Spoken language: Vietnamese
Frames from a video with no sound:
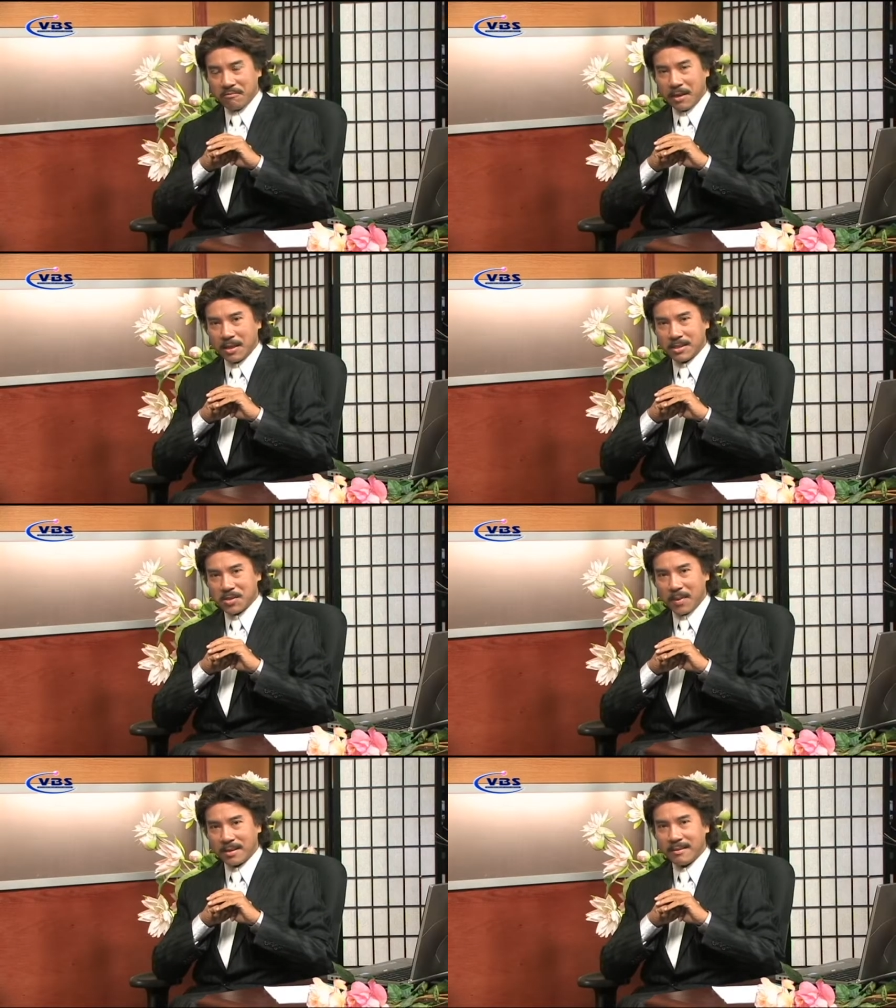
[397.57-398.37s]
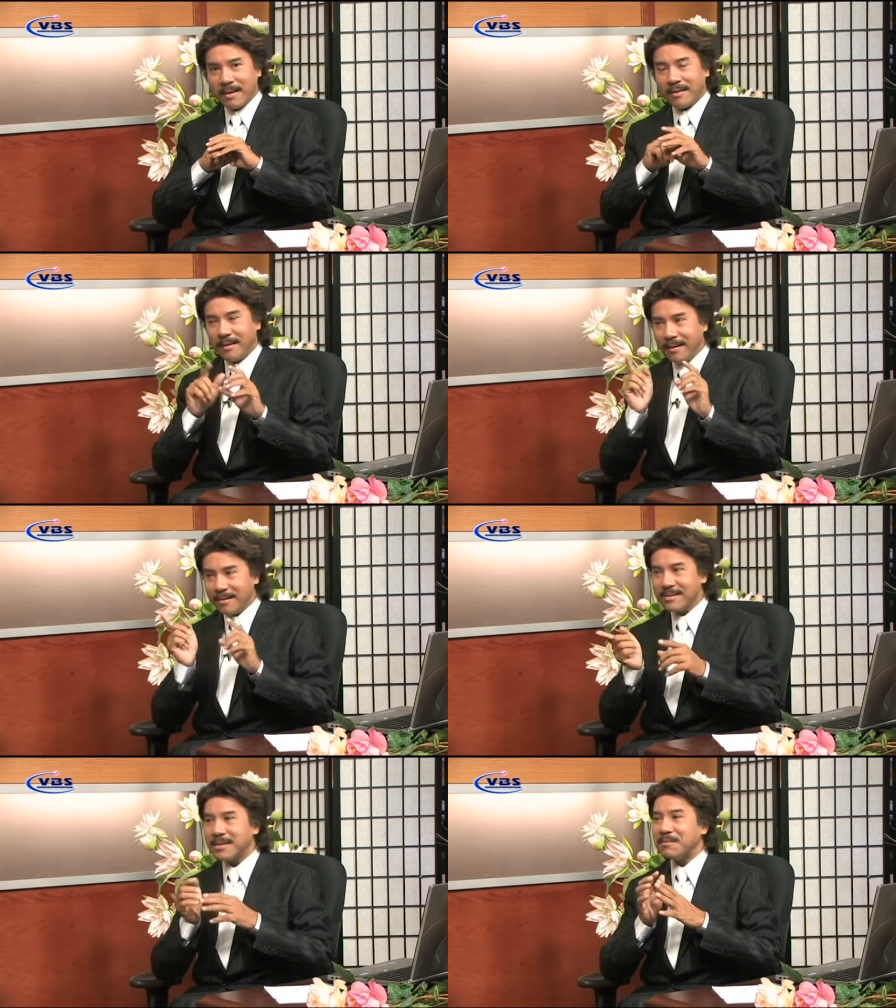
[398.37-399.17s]
về chụp ảnh
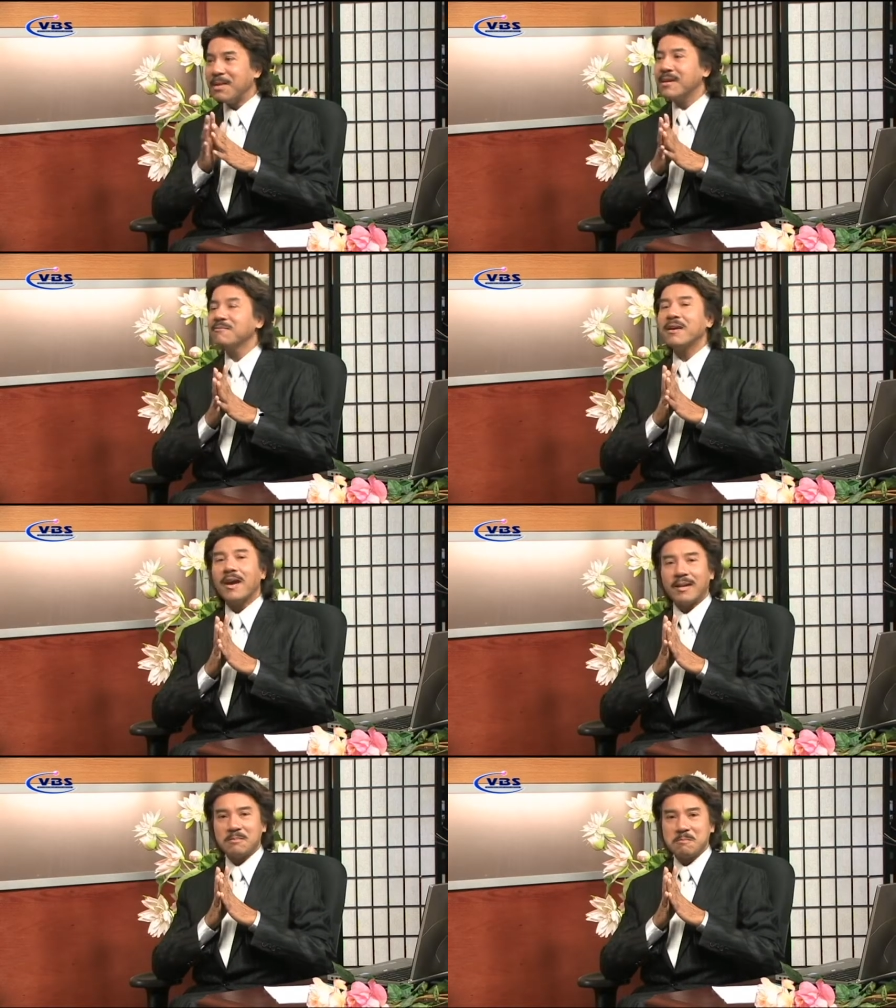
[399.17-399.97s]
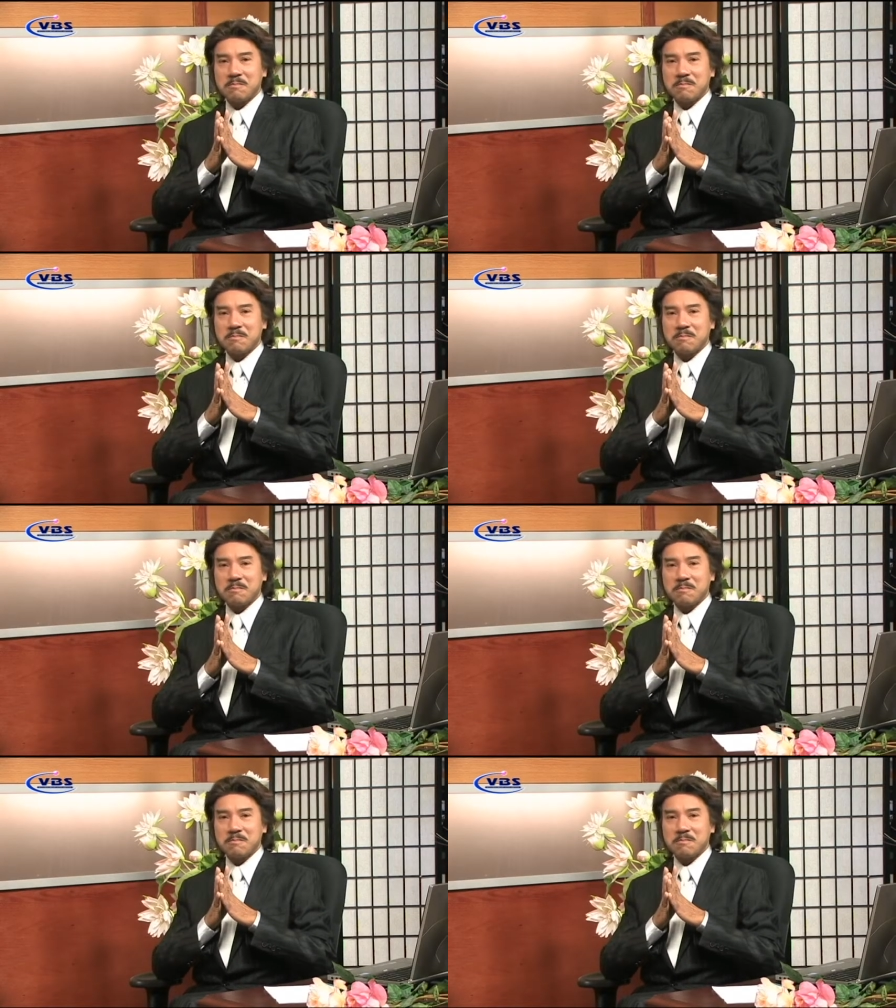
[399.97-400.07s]
nên tìm đến Vân Anh